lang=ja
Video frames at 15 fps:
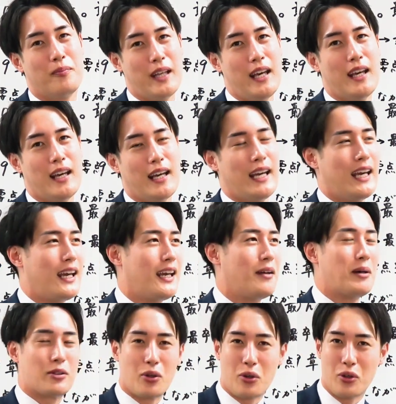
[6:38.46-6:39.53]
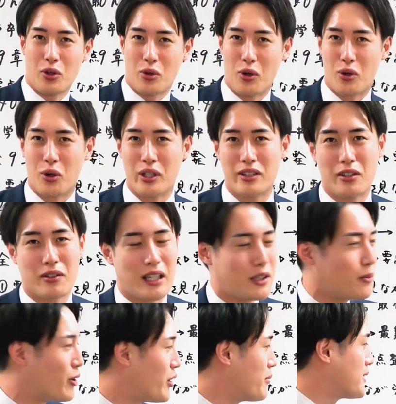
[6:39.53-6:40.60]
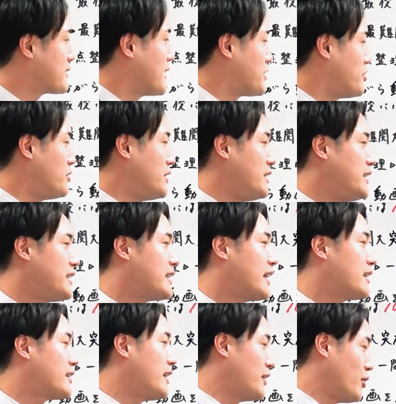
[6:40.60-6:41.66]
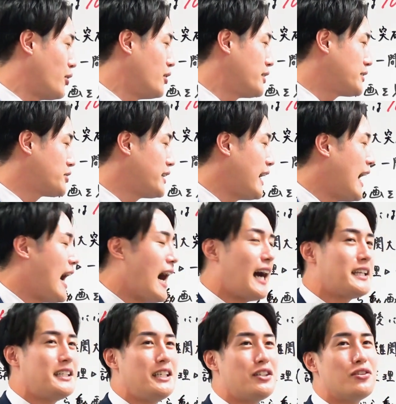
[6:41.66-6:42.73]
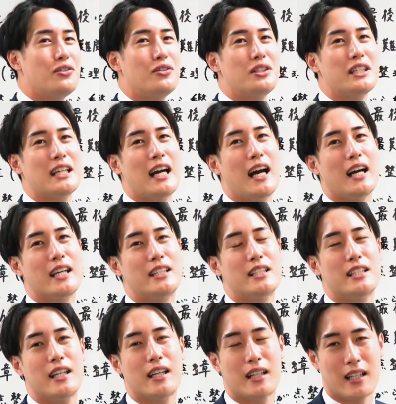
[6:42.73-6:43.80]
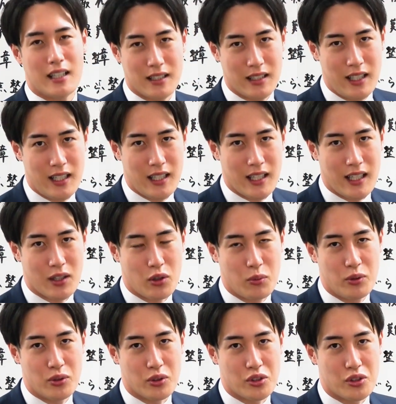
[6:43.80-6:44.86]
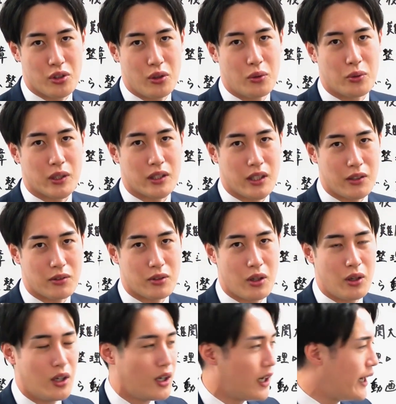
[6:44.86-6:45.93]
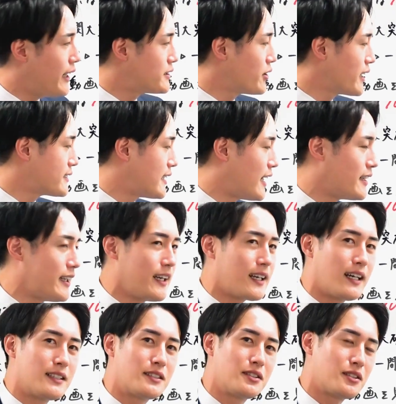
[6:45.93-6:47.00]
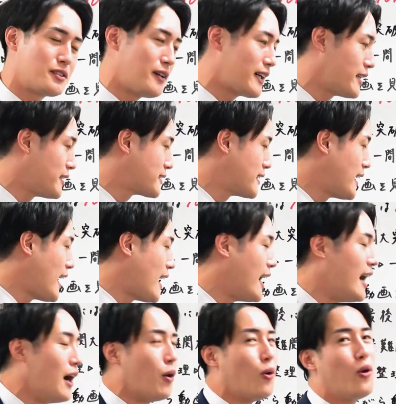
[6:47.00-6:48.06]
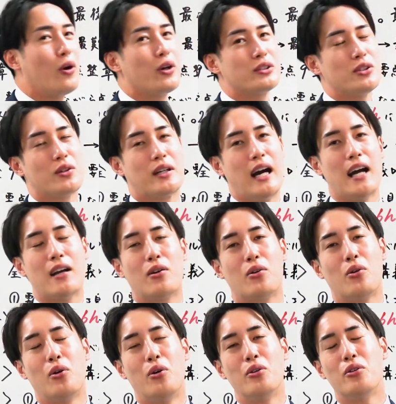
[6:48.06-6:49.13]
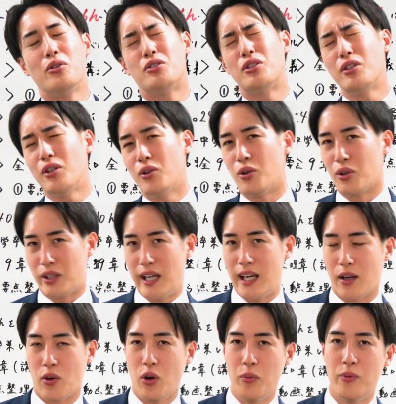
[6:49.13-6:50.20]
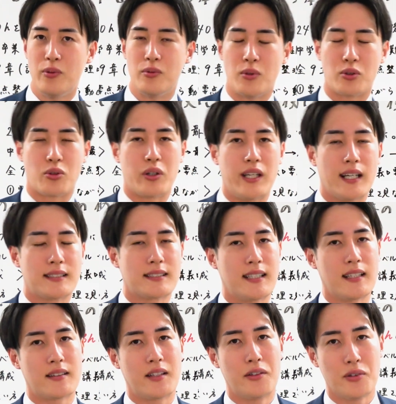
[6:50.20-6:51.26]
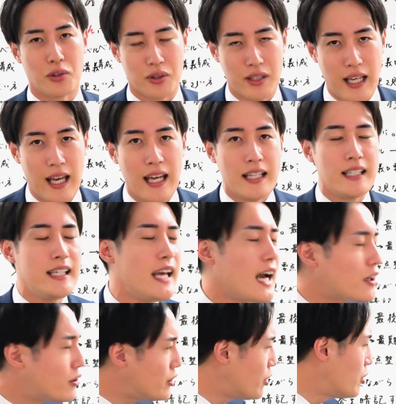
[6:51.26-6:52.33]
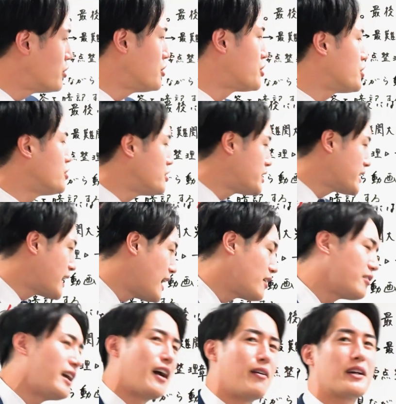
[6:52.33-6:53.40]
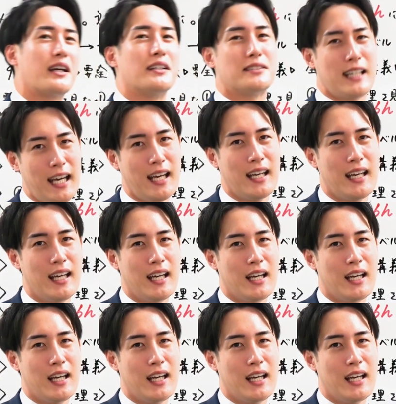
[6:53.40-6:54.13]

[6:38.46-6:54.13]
ねえーまあ、どこの高校行ってるかにもよりますが週に2時間程度でそれで80時間1年間で、えー、古文の授業を受けていると、えー、それが3年間続くわけですからおおよそ学校の授業で古文を取り扱ってるのって240時間ぐらいあるわけなんですね。